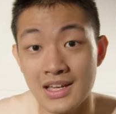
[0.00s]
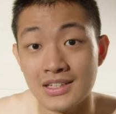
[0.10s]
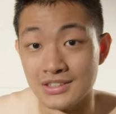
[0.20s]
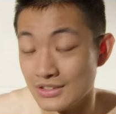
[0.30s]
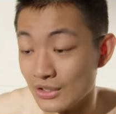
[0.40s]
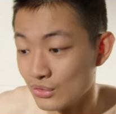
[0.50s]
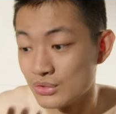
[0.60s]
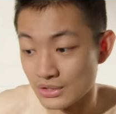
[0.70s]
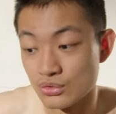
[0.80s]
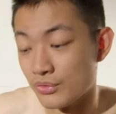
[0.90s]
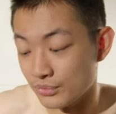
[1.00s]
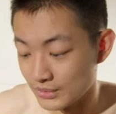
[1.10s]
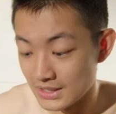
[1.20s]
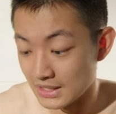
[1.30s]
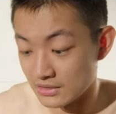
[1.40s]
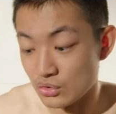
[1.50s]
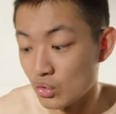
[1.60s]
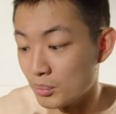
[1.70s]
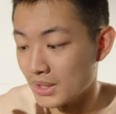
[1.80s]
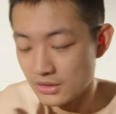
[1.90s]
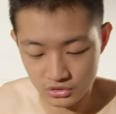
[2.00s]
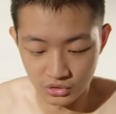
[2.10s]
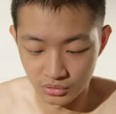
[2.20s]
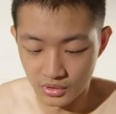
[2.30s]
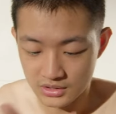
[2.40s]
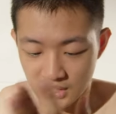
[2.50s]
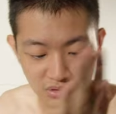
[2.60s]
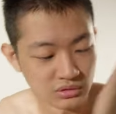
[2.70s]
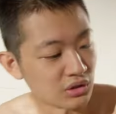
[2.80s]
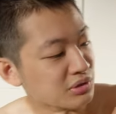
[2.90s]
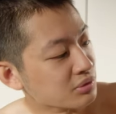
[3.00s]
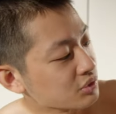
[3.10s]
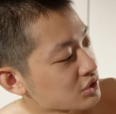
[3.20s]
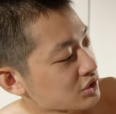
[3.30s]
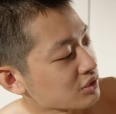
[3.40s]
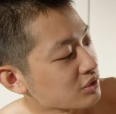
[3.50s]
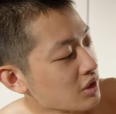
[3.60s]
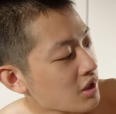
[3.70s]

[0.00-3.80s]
石头路上做伏地挺身，所以我们那个手超痛，我手